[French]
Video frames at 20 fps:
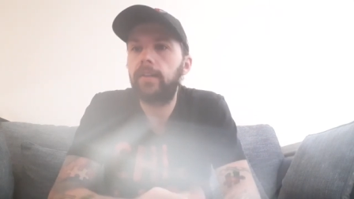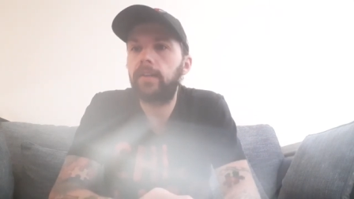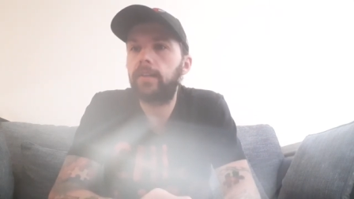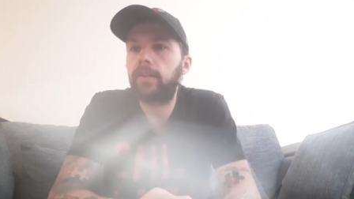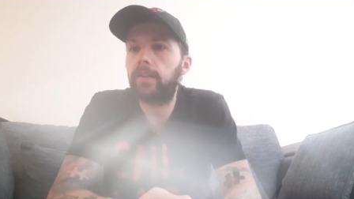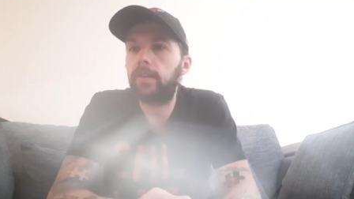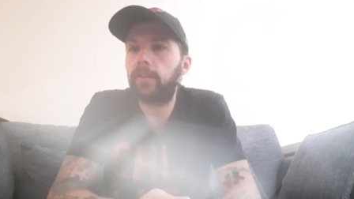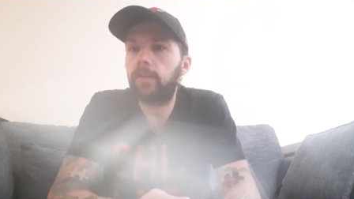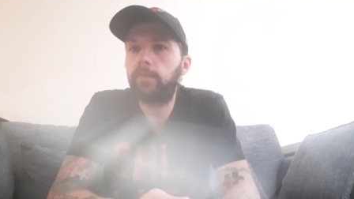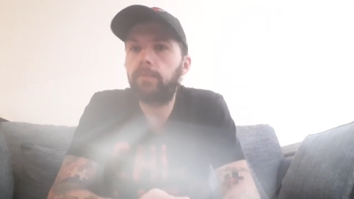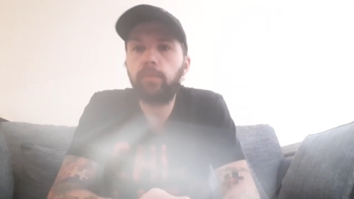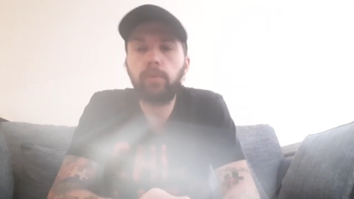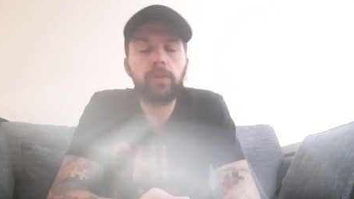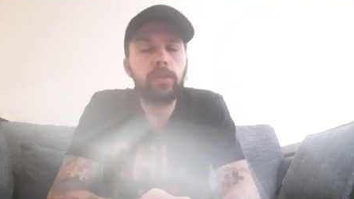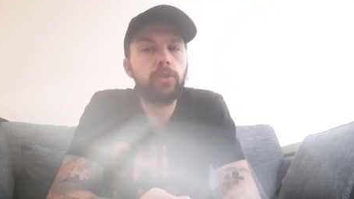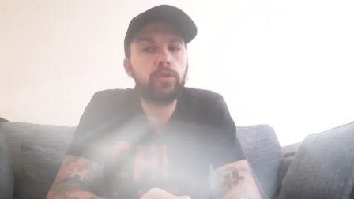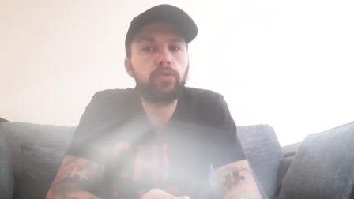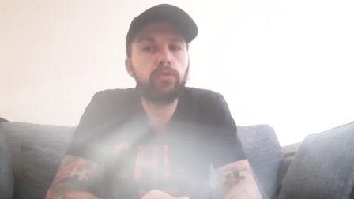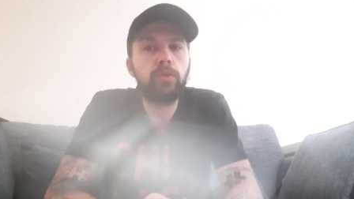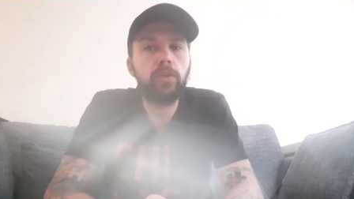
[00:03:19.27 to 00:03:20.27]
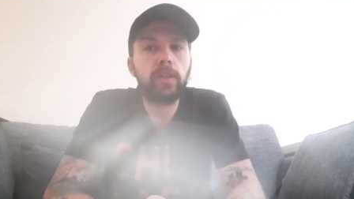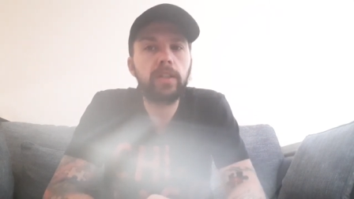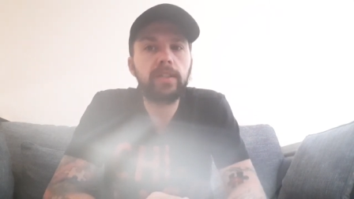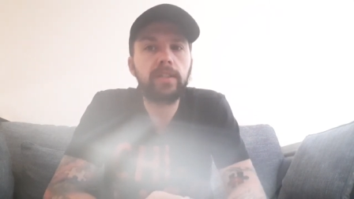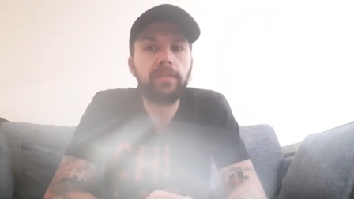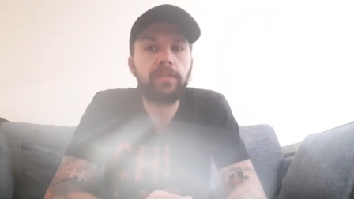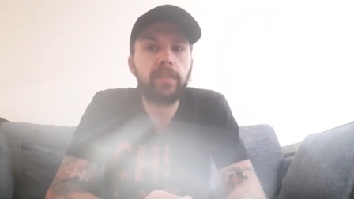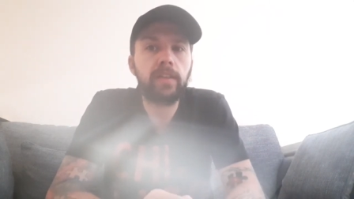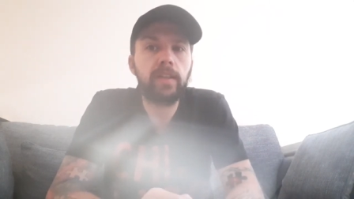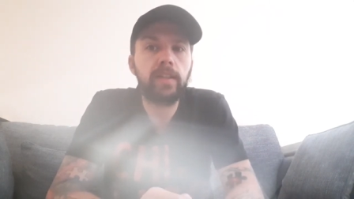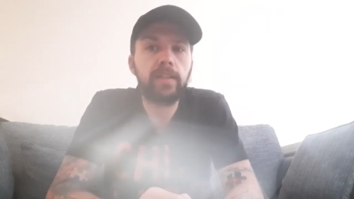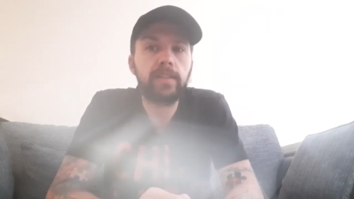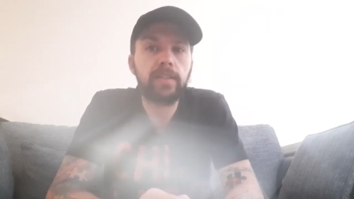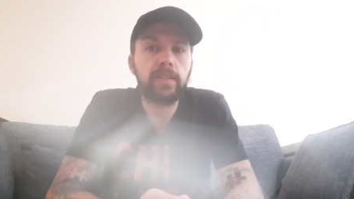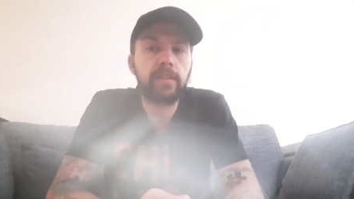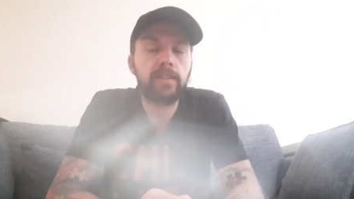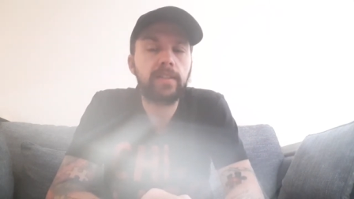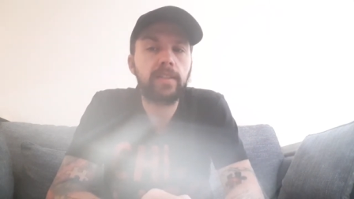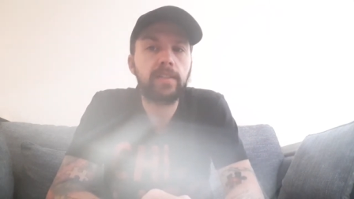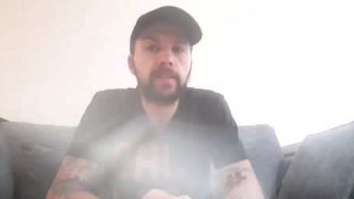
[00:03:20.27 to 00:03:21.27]
euh, pour les joueurs, ça fait,
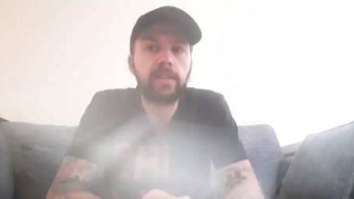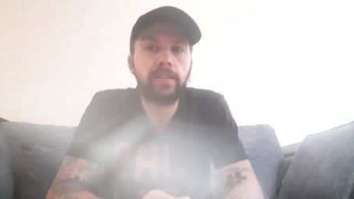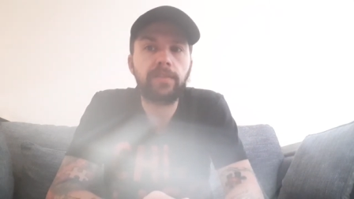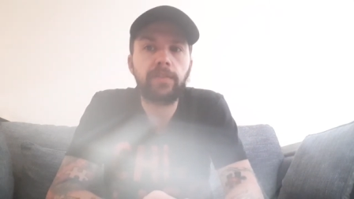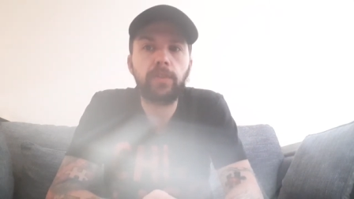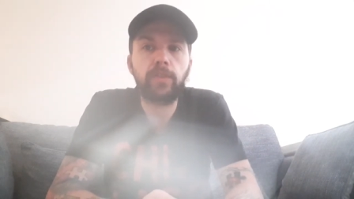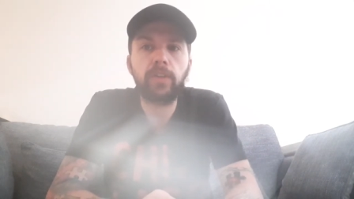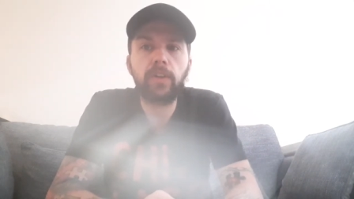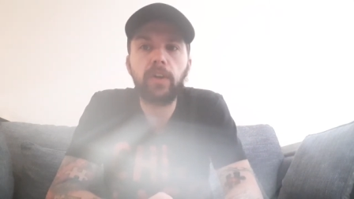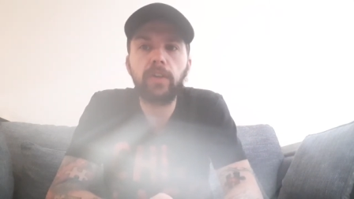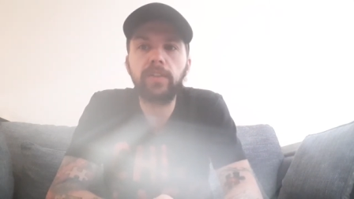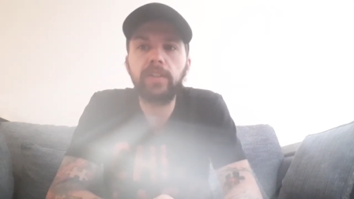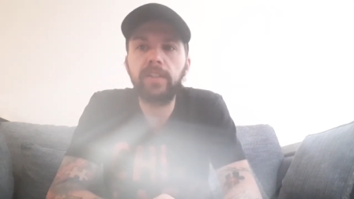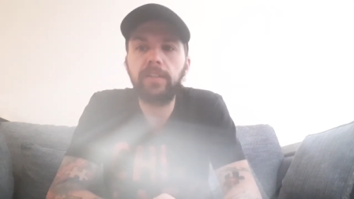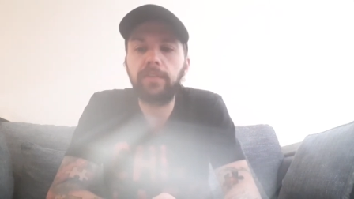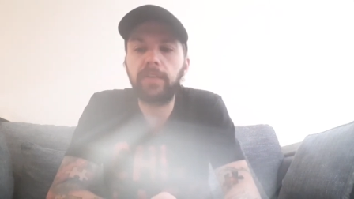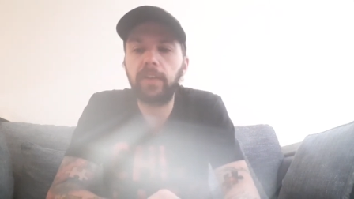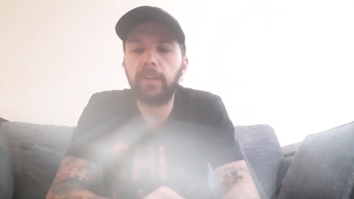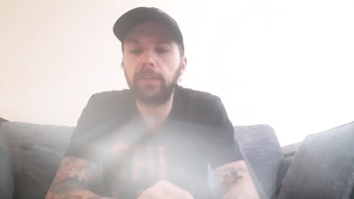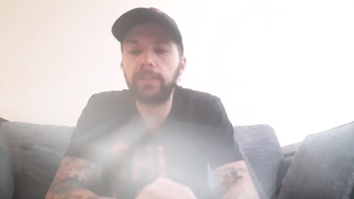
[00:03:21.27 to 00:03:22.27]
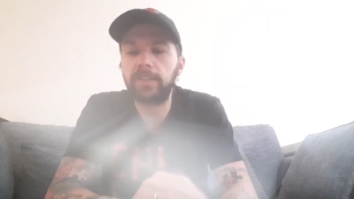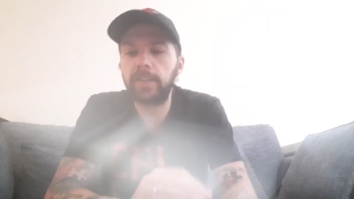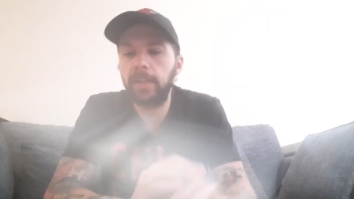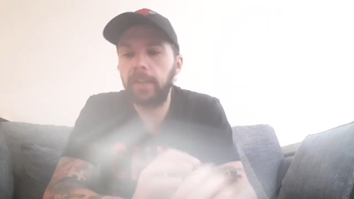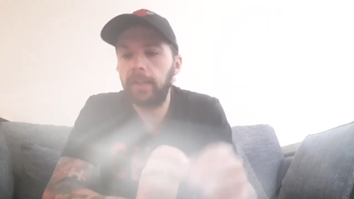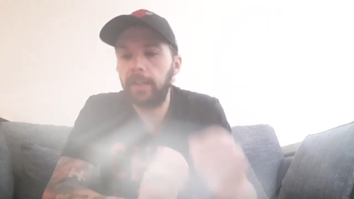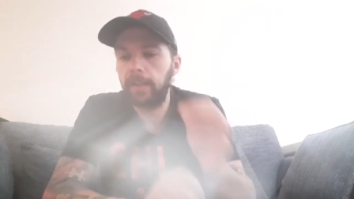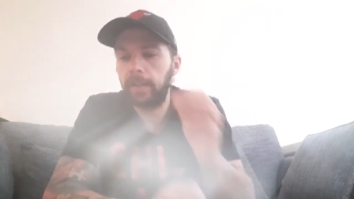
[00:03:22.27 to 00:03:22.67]
ça, fait une grande différence.